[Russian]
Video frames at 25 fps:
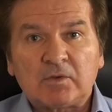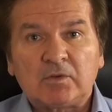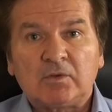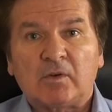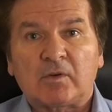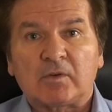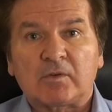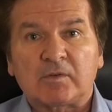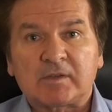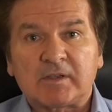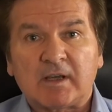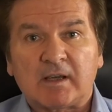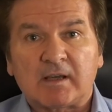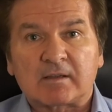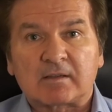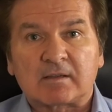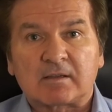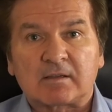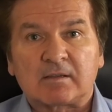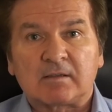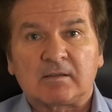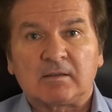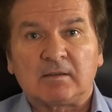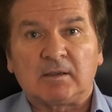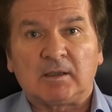что,
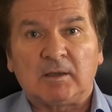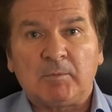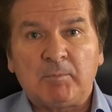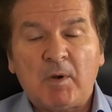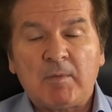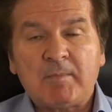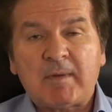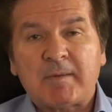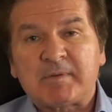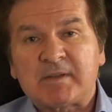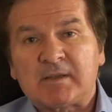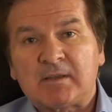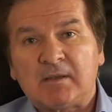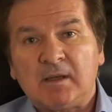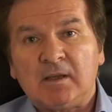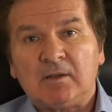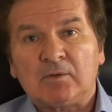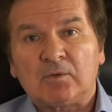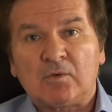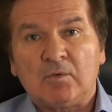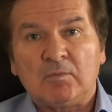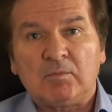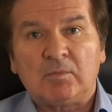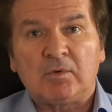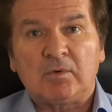сейчас лбом об
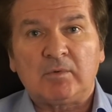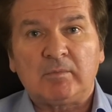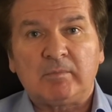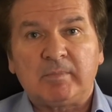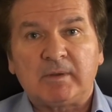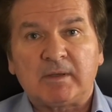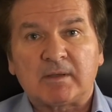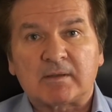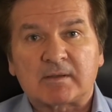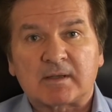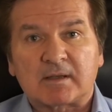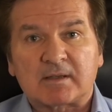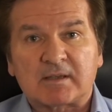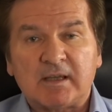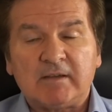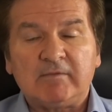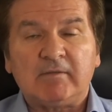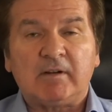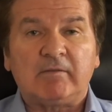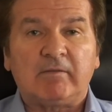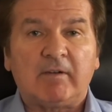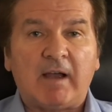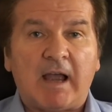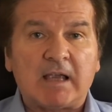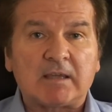стенку будем биться,
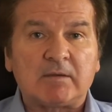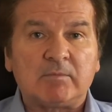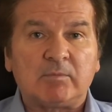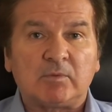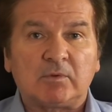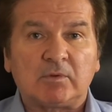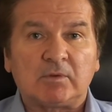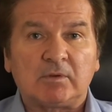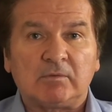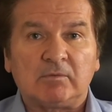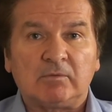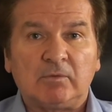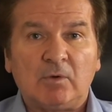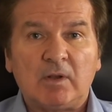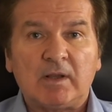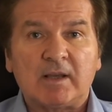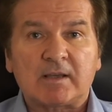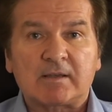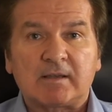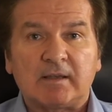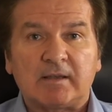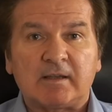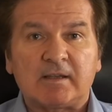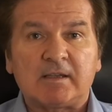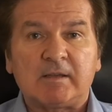завывать будем,
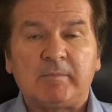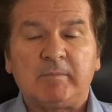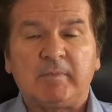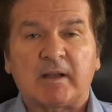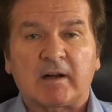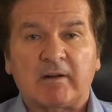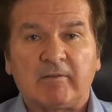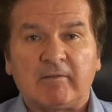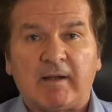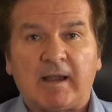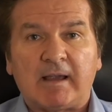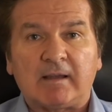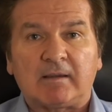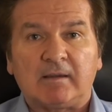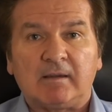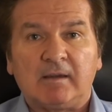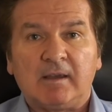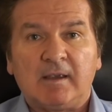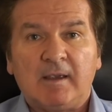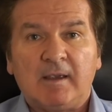волосы на себе рвать.